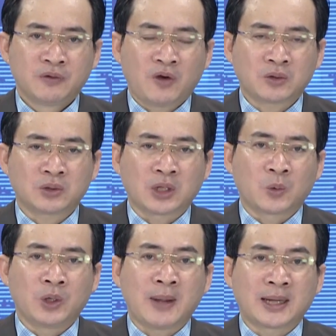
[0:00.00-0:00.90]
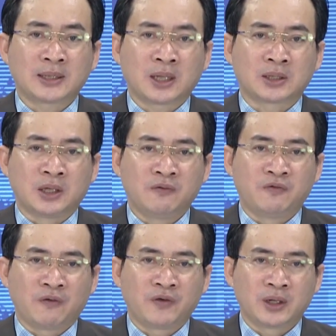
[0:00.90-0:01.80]
Phó Chủ tịch Ủy ban nhân dân tỉnh
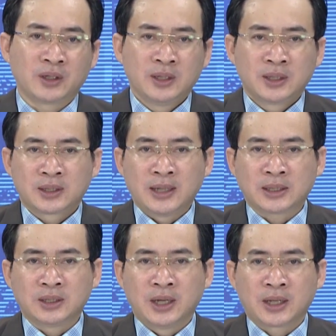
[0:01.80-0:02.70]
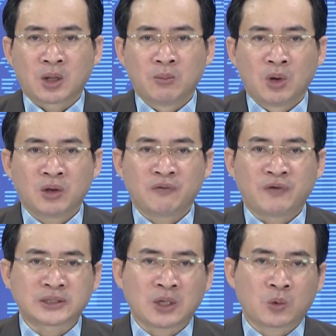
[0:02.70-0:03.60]
Võ Phiên đã dự lễ công bố
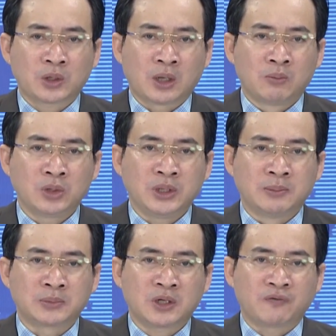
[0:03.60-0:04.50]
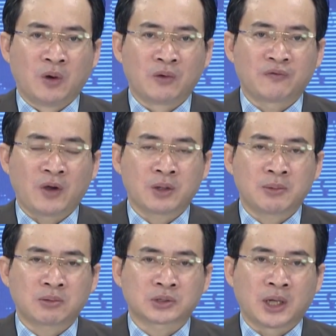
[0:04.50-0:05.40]
và trao quyết định bổ nhiệm chức vụ Phó Giám
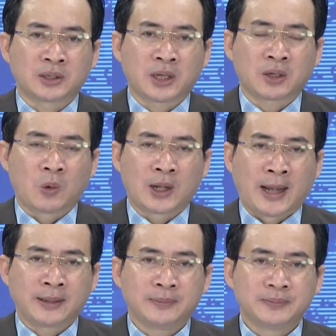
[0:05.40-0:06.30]
đốc Sở Y tế Quảng Ngãi.